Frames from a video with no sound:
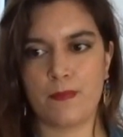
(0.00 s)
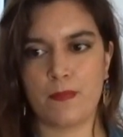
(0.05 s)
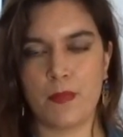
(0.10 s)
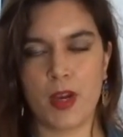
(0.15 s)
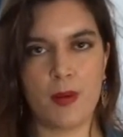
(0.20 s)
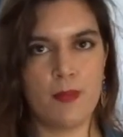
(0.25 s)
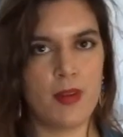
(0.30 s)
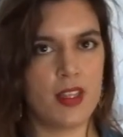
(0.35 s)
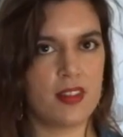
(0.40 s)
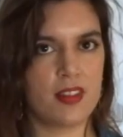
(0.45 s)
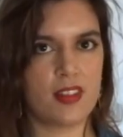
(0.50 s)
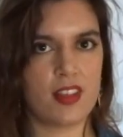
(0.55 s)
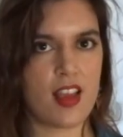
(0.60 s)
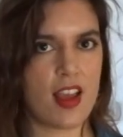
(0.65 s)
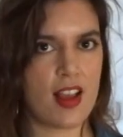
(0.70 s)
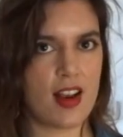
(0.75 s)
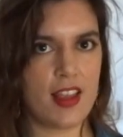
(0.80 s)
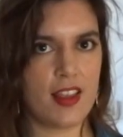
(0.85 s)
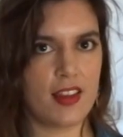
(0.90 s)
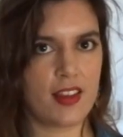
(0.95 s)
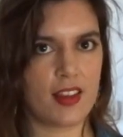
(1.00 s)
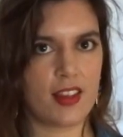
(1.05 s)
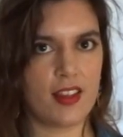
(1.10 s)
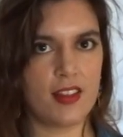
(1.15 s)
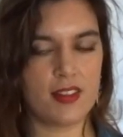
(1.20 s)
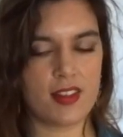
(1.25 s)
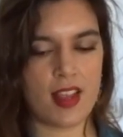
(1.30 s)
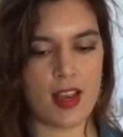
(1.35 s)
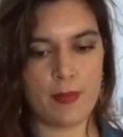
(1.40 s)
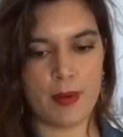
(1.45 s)
bah, bah si elle a
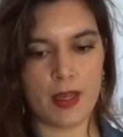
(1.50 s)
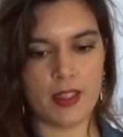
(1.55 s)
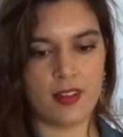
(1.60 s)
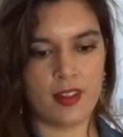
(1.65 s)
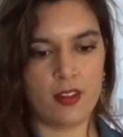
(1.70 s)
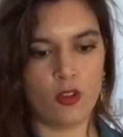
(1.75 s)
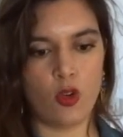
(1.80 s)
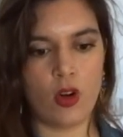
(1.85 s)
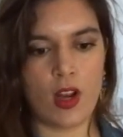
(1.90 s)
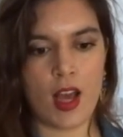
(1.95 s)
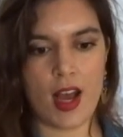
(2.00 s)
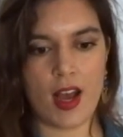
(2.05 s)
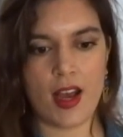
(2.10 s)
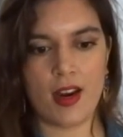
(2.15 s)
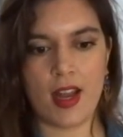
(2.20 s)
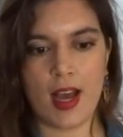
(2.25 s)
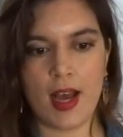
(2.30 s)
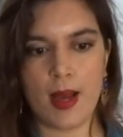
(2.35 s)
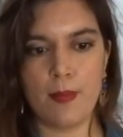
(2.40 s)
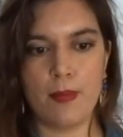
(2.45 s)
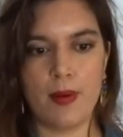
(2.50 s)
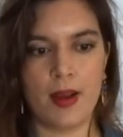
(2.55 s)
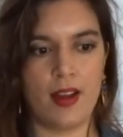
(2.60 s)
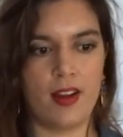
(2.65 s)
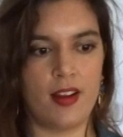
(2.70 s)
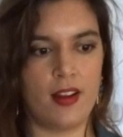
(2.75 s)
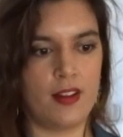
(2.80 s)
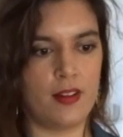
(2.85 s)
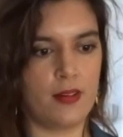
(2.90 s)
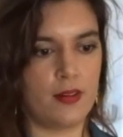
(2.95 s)
écrit, si elle est passée de là à là,
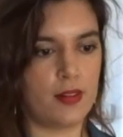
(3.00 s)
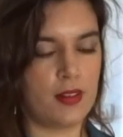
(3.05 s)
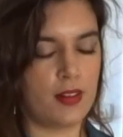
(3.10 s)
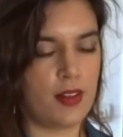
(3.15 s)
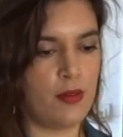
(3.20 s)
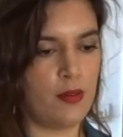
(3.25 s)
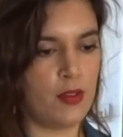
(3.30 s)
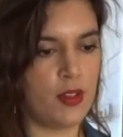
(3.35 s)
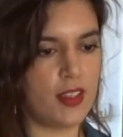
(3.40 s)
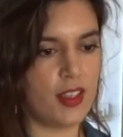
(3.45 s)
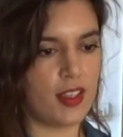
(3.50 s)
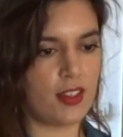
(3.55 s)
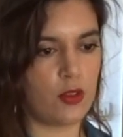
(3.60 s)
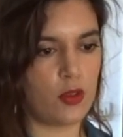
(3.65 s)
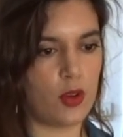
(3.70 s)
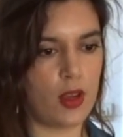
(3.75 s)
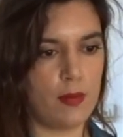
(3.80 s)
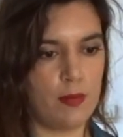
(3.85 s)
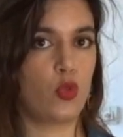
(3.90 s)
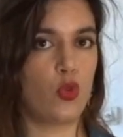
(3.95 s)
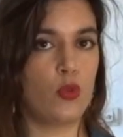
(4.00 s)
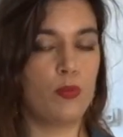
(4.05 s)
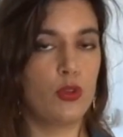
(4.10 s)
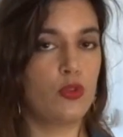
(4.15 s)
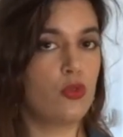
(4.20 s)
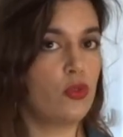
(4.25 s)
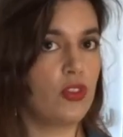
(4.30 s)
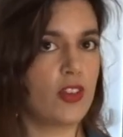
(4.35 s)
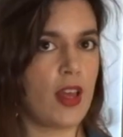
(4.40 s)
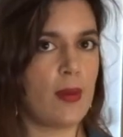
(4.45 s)
ben ça veut dire qu'on peut
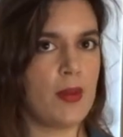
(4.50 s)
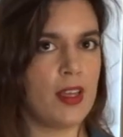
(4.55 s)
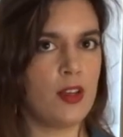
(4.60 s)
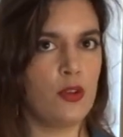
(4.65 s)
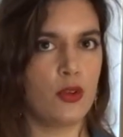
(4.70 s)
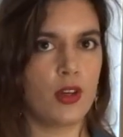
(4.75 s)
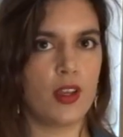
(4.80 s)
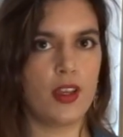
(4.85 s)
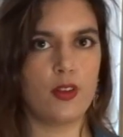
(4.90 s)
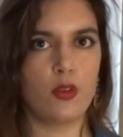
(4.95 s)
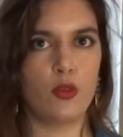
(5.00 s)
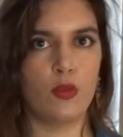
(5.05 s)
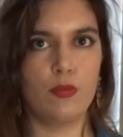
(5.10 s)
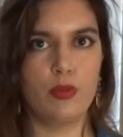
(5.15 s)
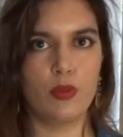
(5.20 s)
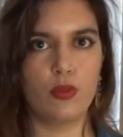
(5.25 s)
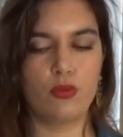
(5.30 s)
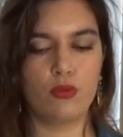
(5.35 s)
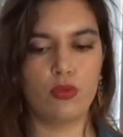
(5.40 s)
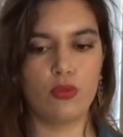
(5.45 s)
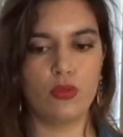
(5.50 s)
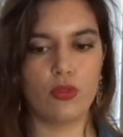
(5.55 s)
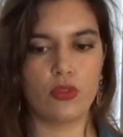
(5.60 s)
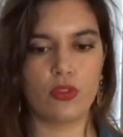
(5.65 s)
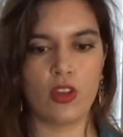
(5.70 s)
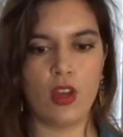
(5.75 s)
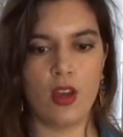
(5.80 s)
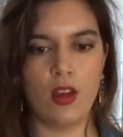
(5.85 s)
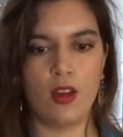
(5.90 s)
tous s'améliorer, qu'on peut tous